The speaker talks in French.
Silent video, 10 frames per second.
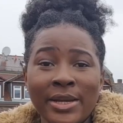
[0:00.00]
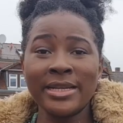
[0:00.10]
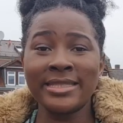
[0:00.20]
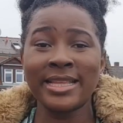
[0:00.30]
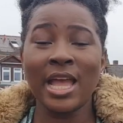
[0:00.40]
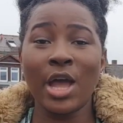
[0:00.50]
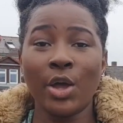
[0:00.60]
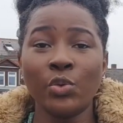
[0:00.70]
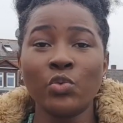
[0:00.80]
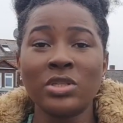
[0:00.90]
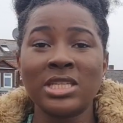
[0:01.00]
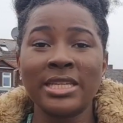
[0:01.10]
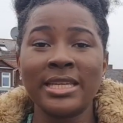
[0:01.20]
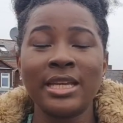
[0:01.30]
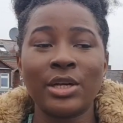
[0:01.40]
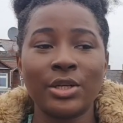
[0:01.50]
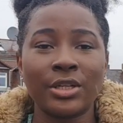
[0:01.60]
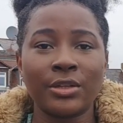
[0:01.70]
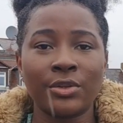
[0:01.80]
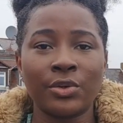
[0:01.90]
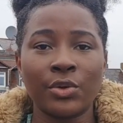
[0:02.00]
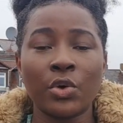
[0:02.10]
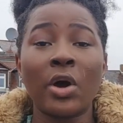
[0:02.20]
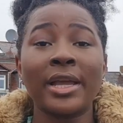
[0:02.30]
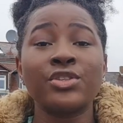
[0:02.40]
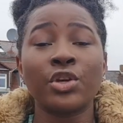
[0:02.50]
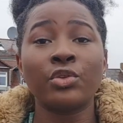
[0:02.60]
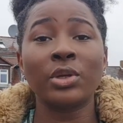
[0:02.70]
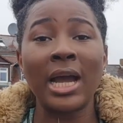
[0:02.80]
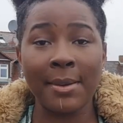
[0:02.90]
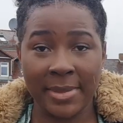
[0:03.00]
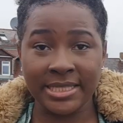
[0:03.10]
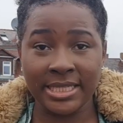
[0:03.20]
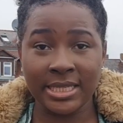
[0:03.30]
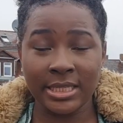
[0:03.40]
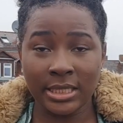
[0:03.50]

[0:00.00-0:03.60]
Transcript: C'est un outil de correction de grammatique